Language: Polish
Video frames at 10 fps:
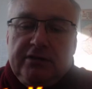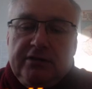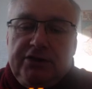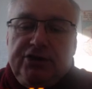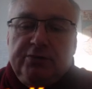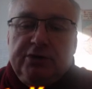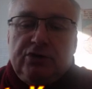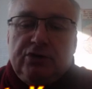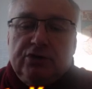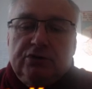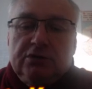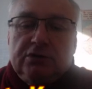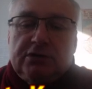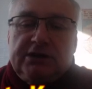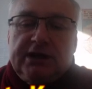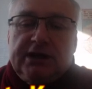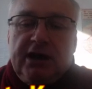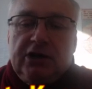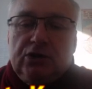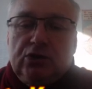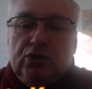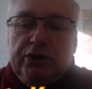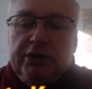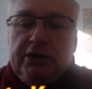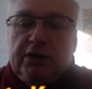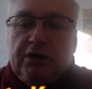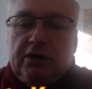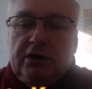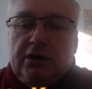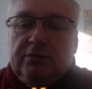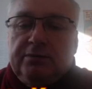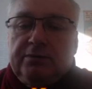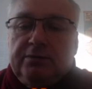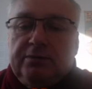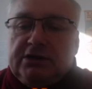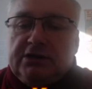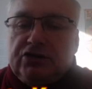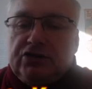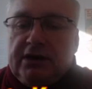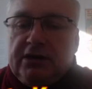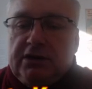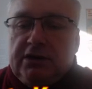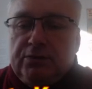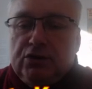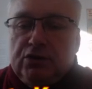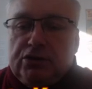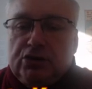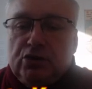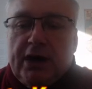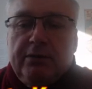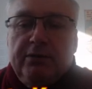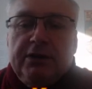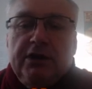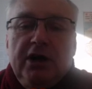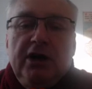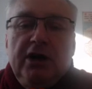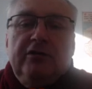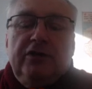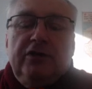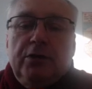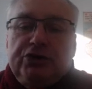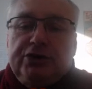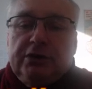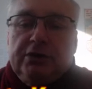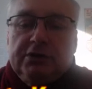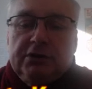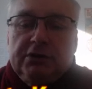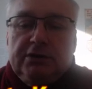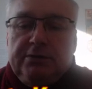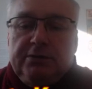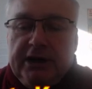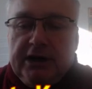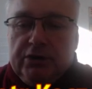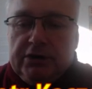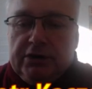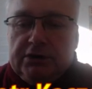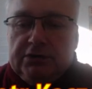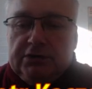Widzimy tu cały kompleks czarnych pól słabych w obozie białych.